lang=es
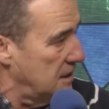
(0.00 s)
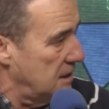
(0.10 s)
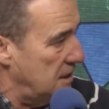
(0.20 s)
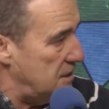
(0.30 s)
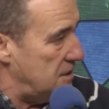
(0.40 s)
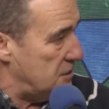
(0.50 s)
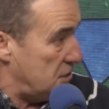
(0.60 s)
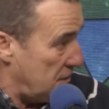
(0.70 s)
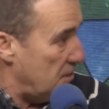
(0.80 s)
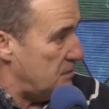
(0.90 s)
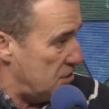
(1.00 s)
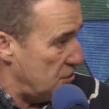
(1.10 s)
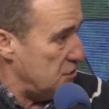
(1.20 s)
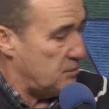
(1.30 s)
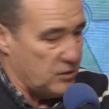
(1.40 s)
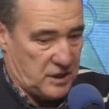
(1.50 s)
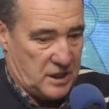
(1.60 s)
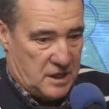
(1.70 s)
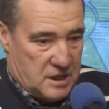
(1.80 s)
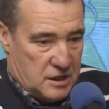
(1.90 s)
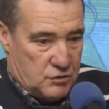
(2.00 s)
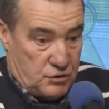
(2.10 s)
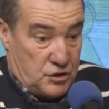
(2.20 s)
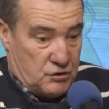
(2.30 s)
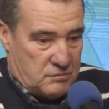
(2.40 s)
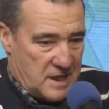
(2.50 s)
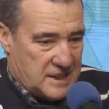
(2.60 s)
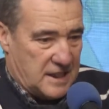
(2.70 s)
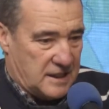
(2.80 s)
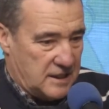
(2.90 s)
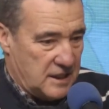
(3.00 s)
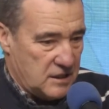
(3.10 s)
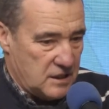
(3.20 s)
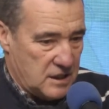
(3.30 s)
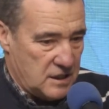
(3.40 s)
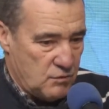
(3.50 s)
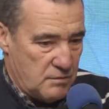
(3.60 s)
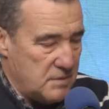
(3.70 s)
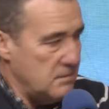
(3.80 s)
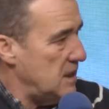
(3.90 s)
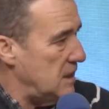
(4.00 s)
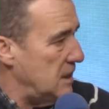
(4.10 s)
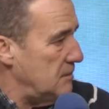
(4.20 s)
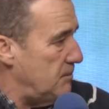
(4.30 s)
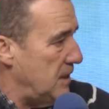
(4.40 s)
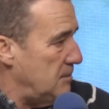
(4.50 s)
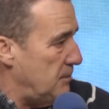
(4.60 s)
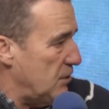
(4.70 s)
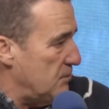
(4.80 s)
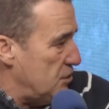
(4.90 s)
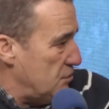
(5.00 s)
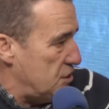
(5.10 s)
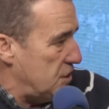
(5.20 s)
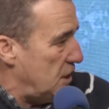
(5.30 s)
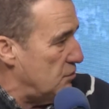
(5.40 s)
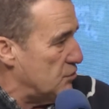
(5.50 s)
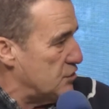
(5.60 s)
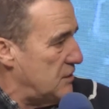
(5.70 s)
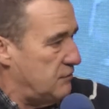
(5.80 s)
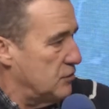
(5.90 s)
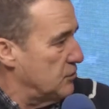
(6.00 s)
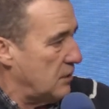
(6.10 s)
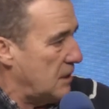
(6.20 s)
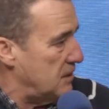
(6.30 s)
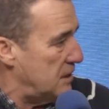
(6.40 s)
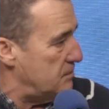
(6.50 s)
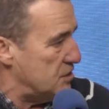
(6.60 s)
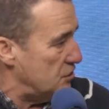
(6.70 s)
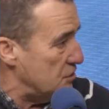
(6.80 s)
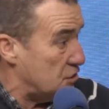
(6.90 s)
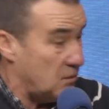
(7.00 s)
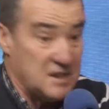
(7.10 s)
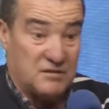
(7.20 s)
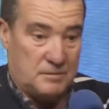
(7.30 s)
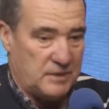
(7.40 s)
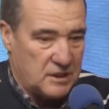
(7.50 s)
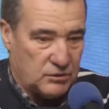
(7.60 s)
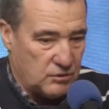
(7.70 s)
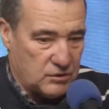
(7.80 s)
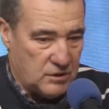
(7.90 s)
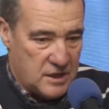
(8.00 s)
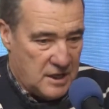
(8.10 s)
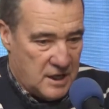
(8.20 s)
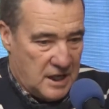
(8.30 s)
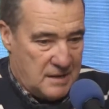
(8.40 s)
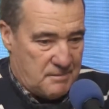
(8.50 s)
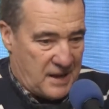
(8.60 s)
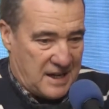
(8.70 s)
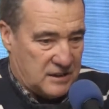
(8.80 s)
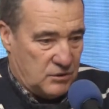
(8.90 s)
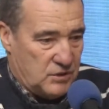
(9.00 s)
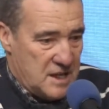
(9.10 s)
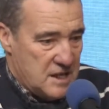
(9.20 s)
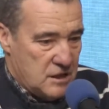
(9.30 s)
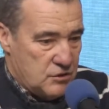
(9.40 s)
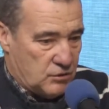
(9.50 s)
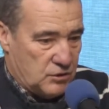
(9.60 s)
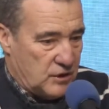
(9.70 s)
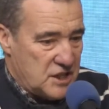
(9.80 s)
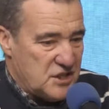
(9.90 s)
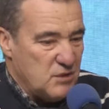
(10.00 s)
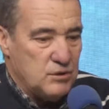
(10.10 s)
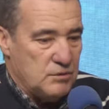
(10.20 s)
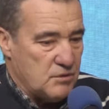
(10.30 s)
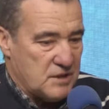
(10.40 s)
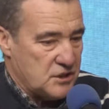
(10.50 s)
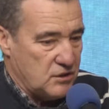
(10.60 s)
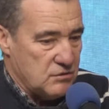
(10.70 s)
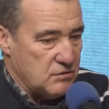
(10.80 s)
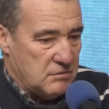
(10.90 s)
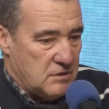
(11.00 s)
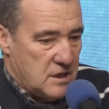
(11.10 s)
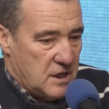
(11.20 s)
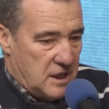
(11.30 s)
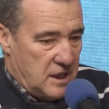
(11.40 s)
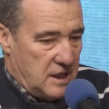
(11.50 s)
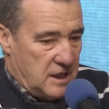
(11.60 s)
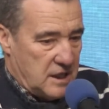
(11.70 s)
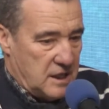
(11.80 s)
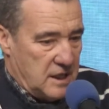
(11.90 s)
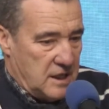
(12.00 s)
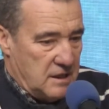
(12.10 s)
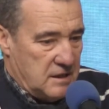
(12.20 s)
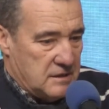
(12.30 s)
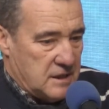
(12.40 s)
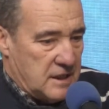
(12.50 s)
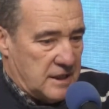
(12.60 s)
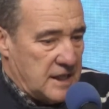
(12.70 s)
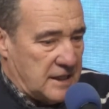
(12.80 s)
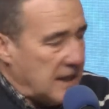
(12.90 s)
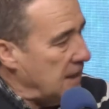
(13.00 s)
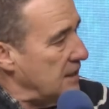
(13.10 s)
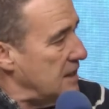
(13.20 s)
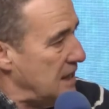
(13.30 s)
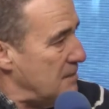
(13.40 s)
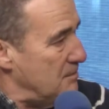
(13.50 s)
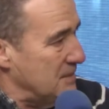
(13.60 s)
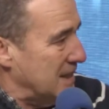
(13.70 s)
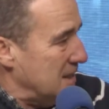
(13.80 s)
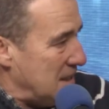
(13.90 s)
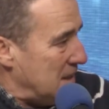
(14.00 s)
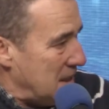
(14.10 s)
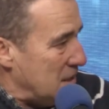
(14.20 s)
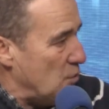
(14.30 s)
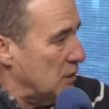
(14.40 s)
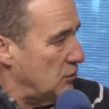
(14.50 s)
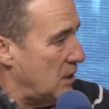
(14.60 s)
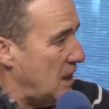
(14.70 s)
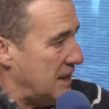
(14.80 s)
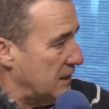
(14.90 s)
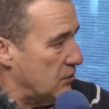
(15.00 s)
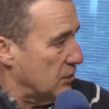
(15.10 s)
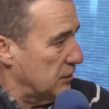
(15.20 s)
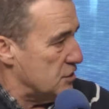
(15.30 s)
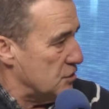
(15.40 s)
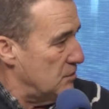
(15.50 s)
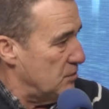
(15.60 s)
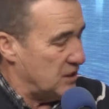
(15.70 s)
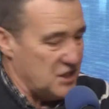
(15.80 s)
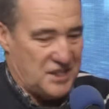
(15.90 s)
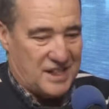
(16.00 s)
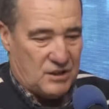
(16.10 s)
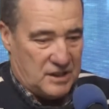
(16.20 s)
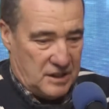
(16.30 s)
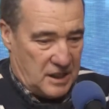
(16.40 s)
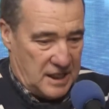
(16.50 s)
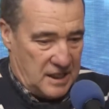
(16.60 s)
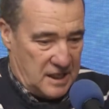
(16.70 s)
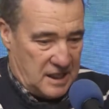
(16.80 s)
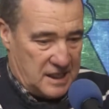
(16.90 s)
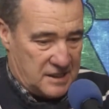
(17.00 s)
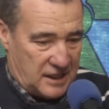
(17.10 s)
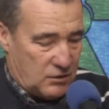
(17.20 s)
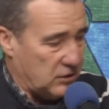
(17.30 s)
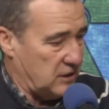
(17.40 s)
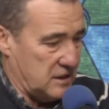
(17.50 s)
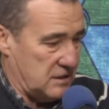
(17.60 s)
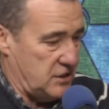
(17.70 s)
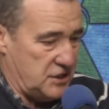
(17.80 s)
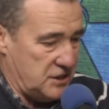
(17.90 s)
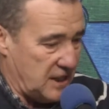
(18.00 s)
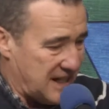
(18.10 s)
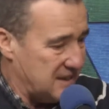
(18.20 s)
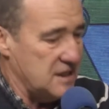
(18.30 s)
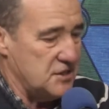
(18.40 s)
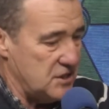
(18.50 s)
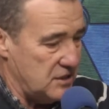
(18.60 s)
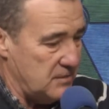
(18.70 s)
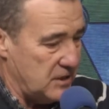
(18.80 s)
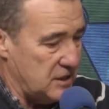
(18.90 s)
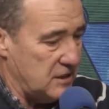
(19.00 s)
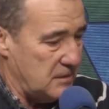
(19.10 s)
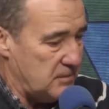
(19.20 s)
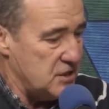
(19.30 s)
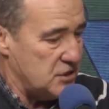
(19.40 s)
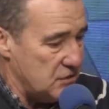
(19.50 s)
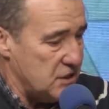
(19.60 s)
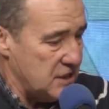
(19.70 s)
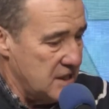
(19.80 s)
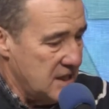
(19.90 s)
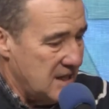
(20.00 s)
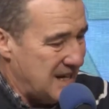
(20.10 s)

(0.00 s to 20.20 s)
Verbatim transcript: el sistema de pensiones, porque no es normal que queden 9.000 y, y pico millones de euros del fondo que había de pensiones, o lo hayan cepillado todo en pagar deuda, yo creo que ese último bastión eh, que, queda ya en, cuanto a, recortes, ¿no? porque si eh, recortan, si se cargan el sistema de de, pensiones, la